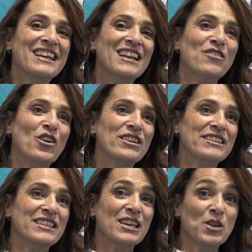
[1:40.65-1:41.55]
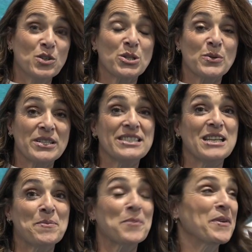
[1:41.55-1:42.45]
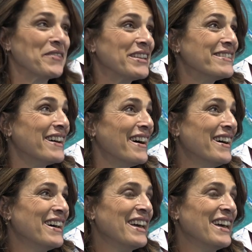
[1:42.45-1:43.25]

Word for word: la voglia di costruirsi la propria vita